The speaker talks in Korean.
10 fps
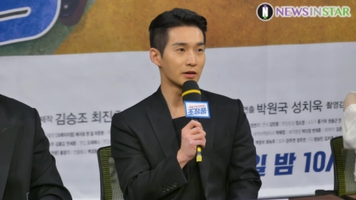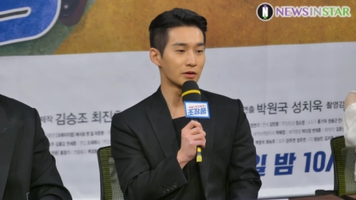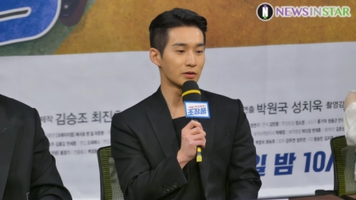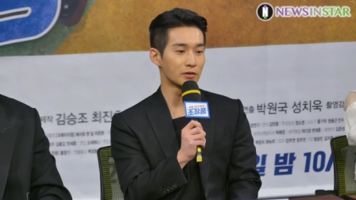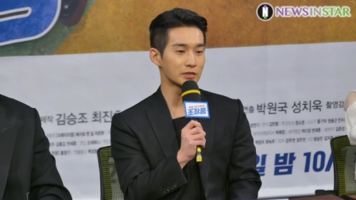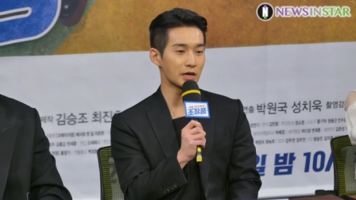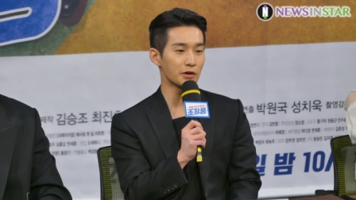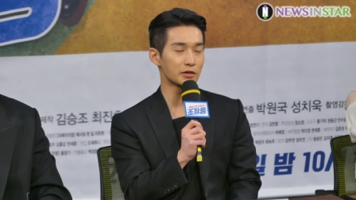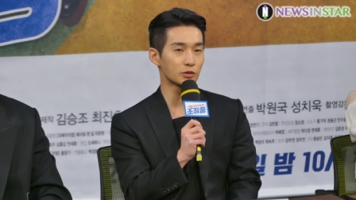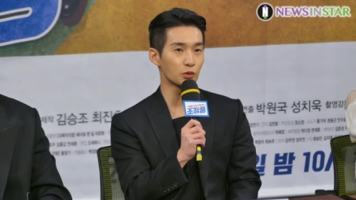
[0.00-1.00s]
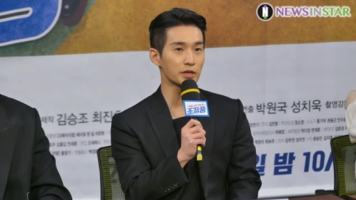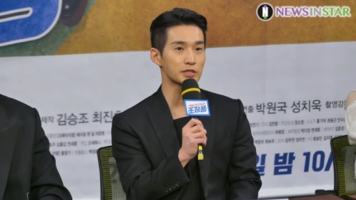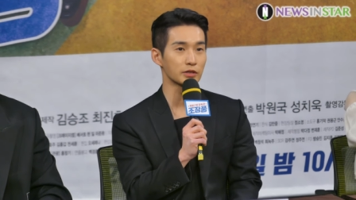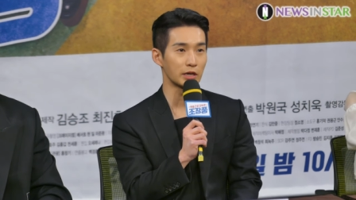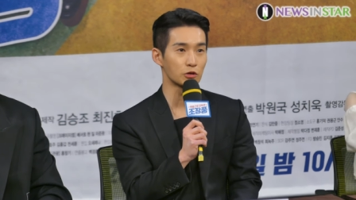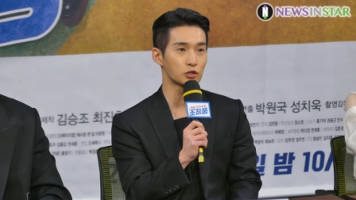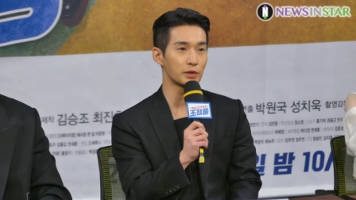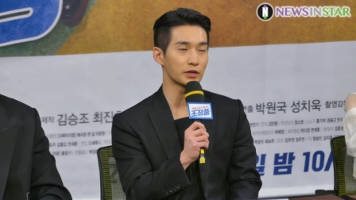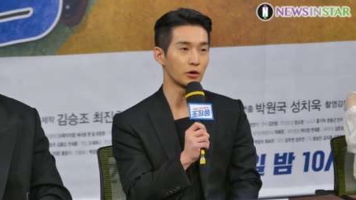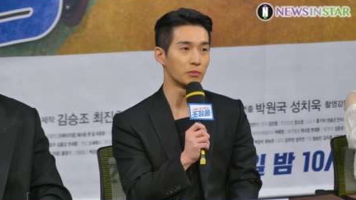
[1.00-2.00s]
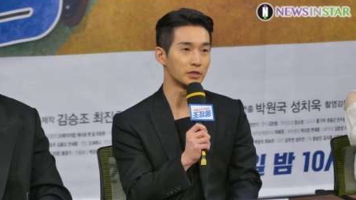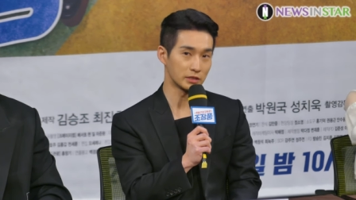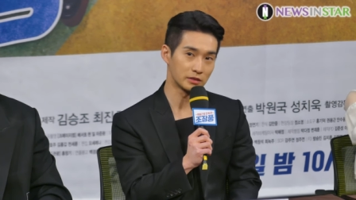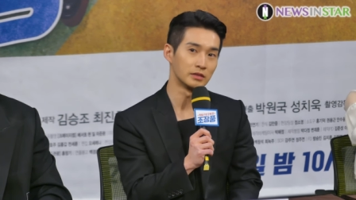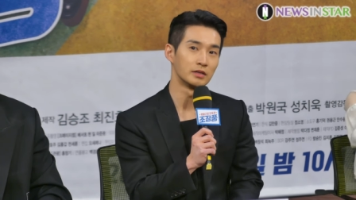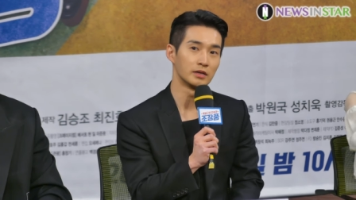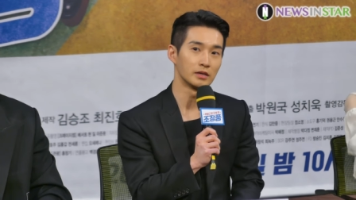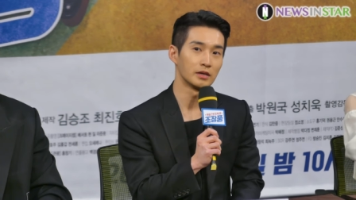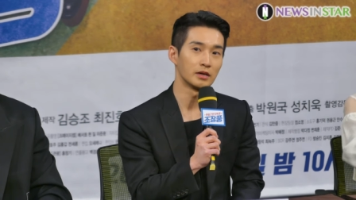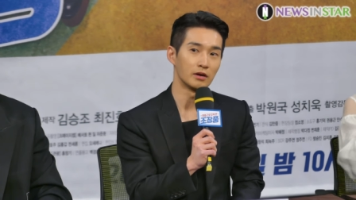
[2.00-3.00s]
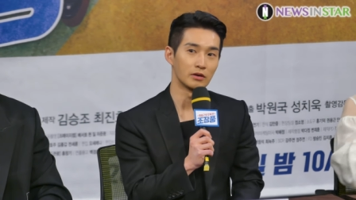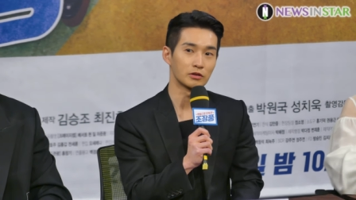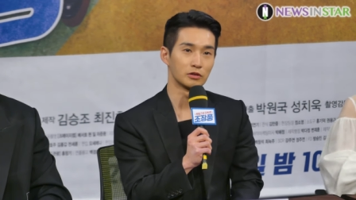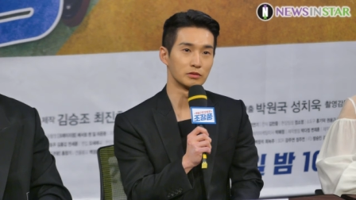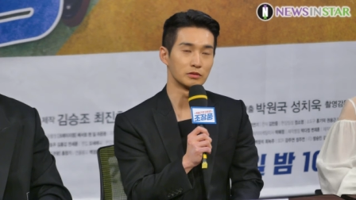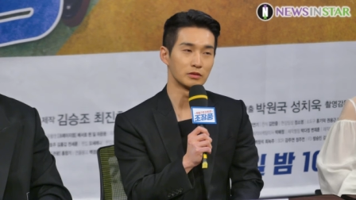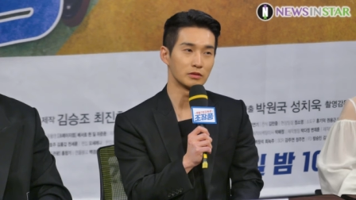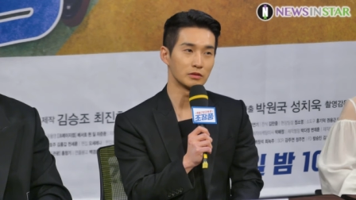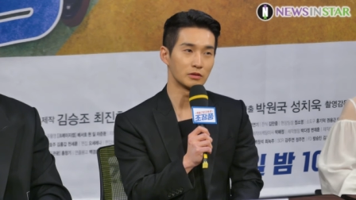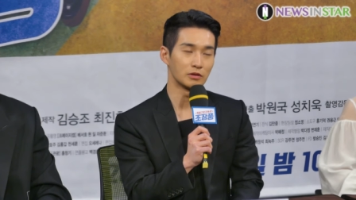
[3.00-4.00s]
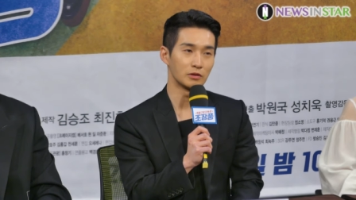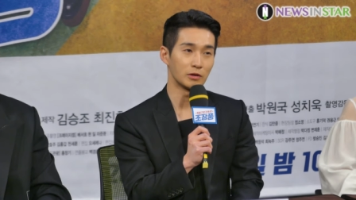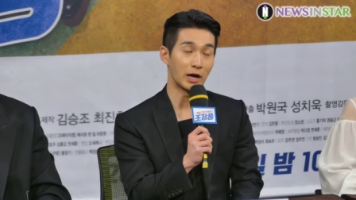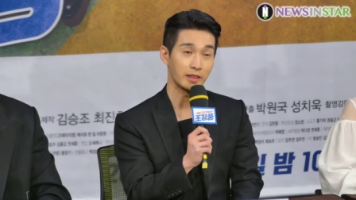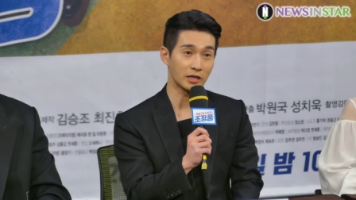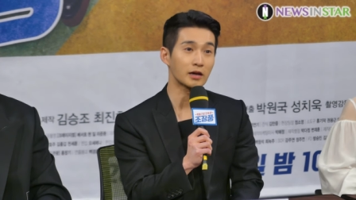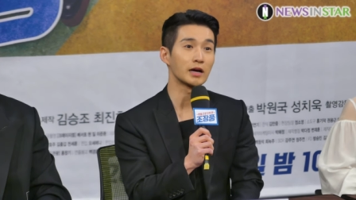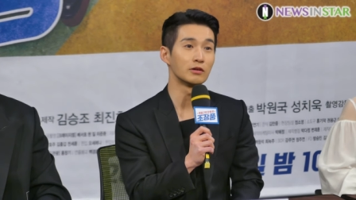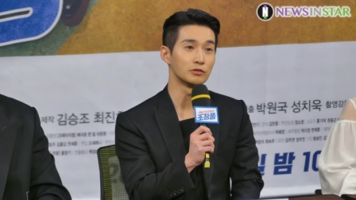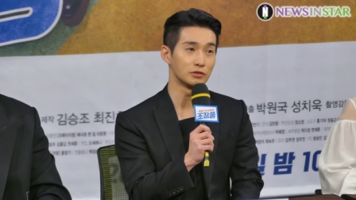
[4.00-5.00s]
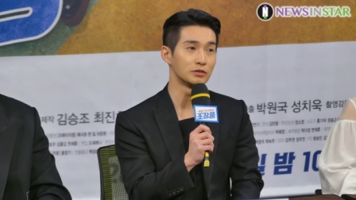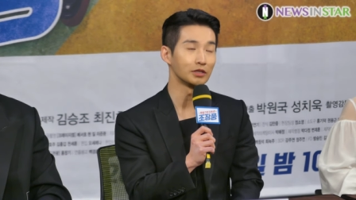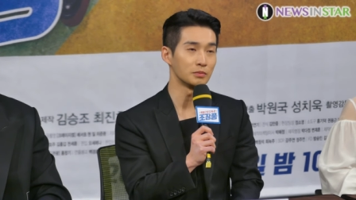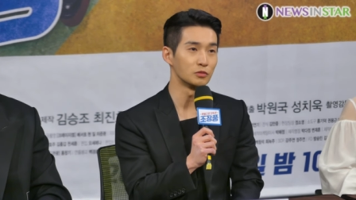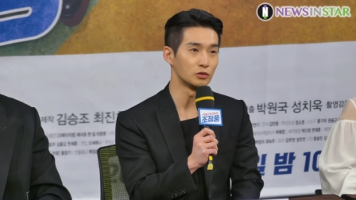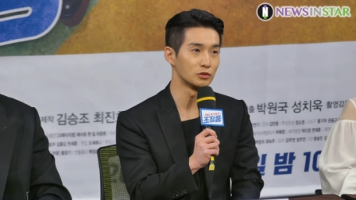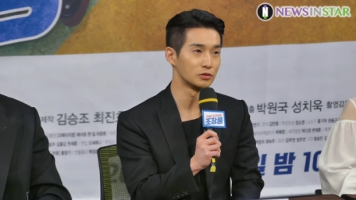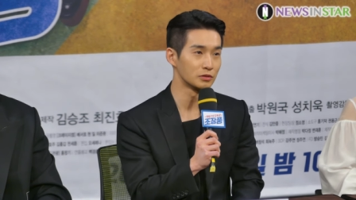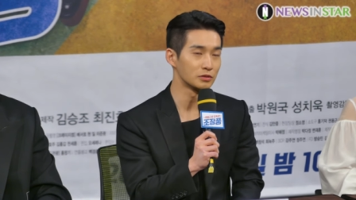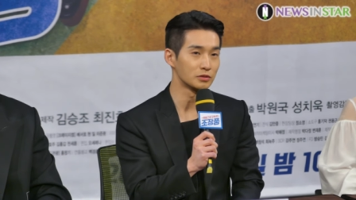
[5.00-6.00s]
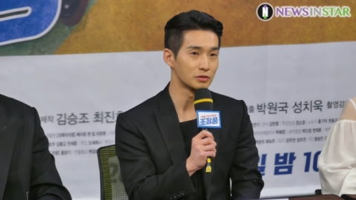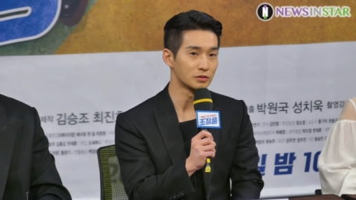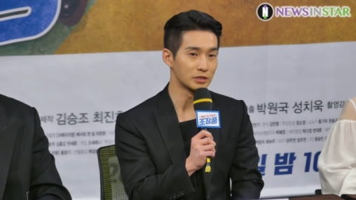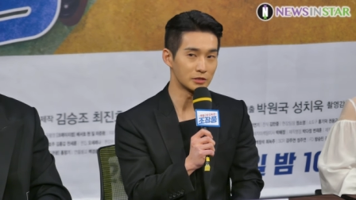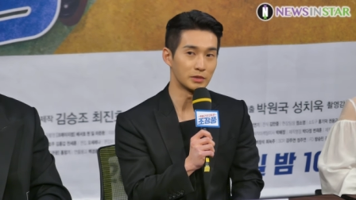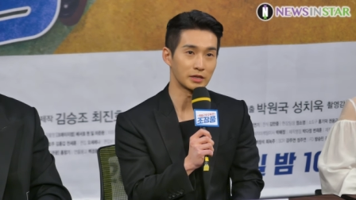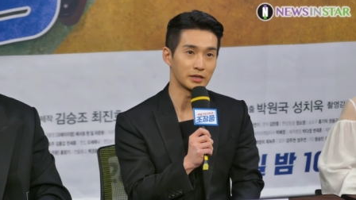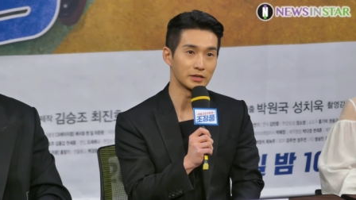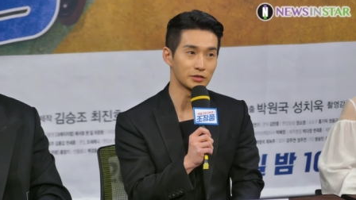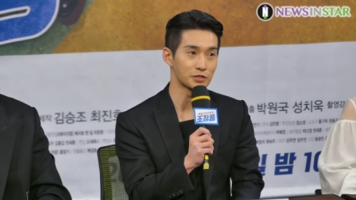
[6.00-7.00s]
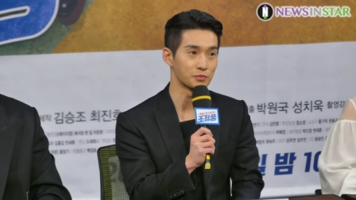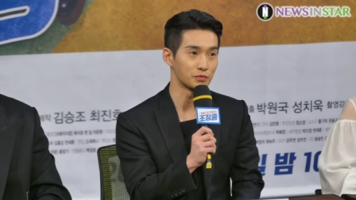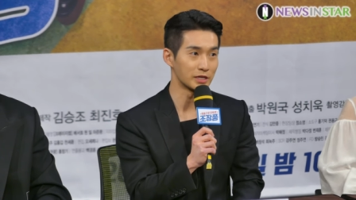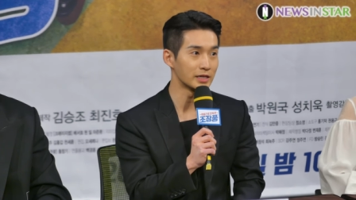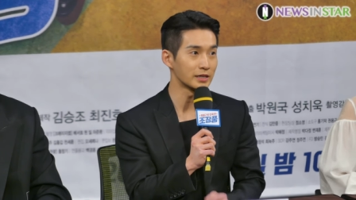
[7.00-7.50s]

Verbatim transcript: 어, 사회를 통해서 나올 수밖에 없는 어, 그런 어, 안타까운 인물을 맡게 됐습니다.